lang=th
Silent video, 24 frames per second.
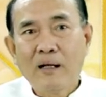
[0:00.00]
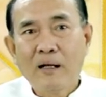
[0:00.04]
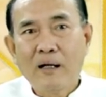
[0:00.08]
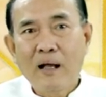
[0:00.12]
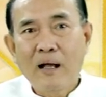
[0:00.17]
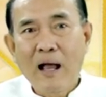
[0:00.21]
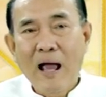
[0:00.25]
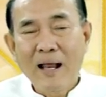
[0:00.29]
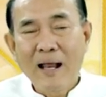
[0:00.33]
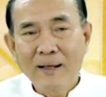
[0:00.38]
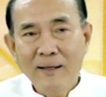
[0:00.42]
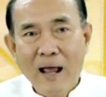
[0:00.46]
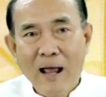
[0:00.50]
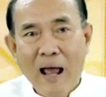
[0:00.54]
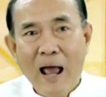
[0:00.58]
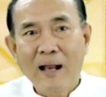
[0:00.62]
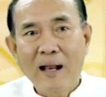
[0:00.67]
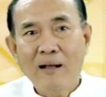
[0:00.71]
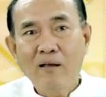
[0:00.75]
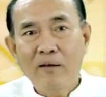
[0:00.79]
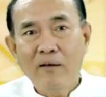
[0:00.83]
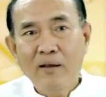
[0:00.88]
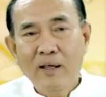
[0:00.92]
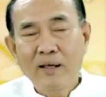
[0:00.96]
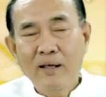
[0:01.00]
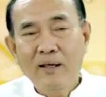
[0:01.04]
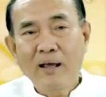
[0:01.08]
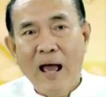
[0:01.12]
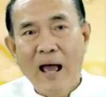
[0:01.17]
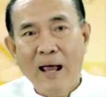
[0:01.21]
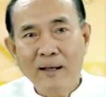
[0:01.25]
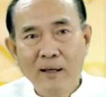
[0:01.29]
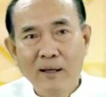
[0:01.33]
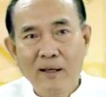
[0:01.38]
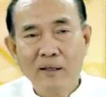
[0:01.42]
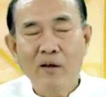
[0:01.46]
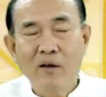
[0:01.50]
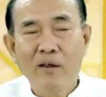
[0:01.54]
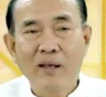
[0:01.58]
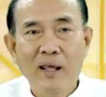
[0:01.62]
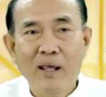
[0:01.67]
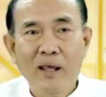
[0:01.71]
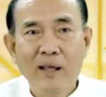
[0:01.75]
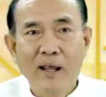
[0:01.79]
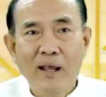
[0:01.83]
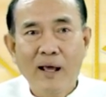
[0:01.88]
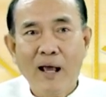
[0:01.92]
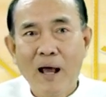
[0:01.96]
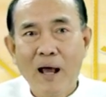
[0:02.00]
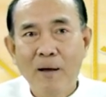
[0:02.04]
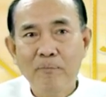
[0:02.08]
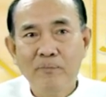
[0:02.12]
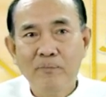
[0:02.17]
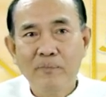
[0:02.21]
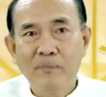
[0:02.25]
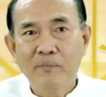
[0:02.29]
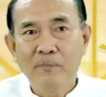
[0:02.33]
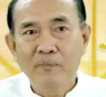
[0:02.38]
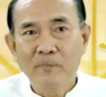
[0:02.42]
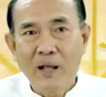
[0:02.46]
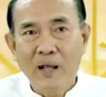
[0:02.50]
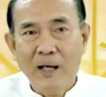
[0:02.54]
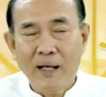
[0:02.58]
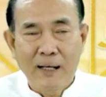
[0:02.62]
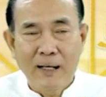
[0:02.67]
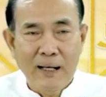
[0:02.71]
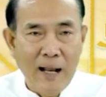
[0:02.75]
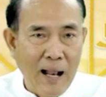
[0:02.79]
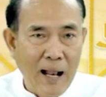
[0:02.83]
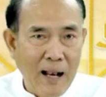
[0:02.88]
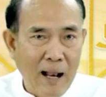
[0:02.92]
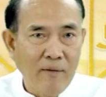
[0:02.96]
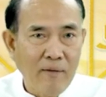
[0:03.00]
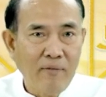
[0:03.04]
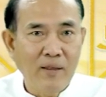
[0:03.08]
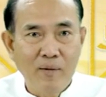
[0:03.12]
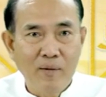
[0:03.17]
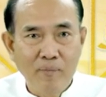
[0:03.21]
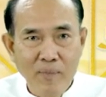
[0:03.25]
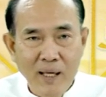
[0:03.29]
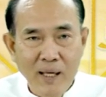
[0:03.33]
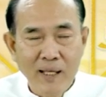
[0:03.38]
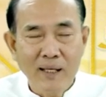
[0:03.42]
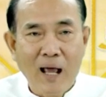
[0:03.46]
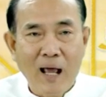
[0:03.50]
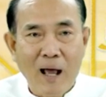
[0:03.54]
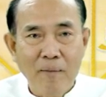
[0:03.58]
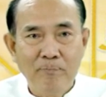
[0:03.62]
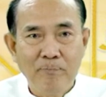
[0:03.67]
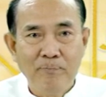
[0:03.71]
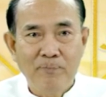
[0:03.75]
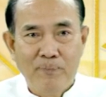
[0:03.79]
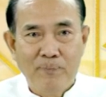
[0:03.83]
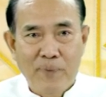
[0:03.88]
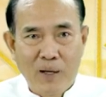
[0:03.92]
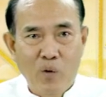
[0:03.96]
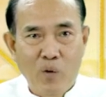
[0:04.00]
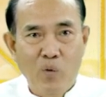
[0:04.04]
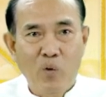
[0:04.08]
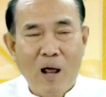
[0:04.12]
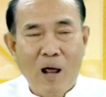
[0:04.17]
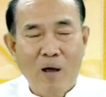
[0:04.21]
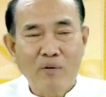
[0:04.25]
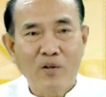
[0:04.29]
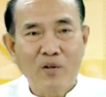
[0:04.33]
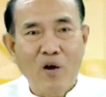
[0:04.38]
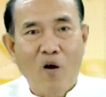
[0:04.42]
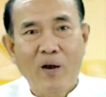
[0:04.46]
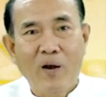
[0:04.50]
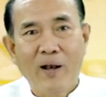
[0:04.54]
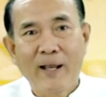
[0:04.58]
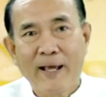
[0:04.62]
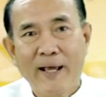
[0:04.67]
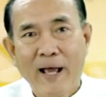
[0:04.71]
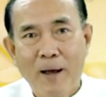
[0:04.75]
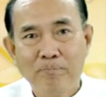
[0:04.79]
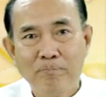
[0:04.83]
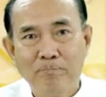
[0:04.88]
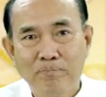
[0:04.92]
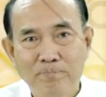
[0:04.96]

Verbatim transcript: การงานก็ดีการเงินก็ดีนะครับลัคนาราศีมีนครับ ไปดูดาวจรเลยครับ